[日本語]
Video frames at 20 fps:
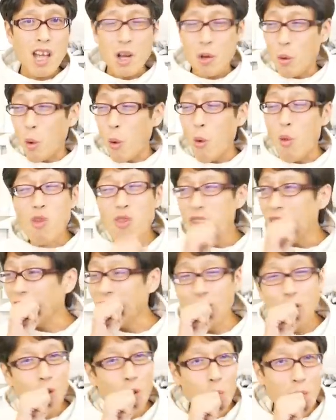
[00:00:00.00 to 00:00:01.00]
え、こんな
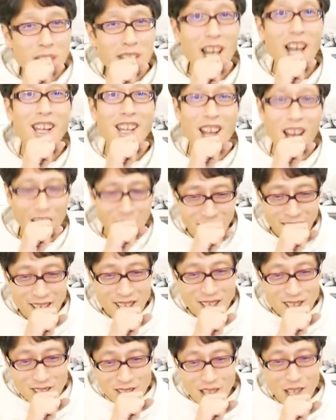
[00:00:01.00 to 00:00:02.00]
人みたいな
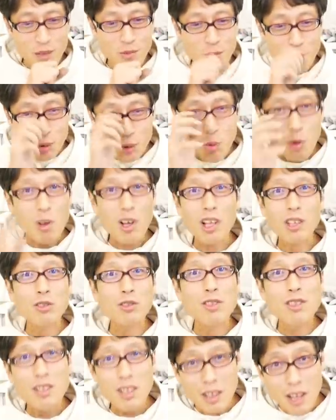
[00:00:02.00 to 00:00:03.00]
政府を恫
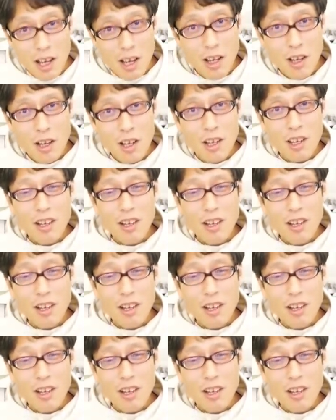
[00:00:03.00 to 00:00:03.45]
喝してね、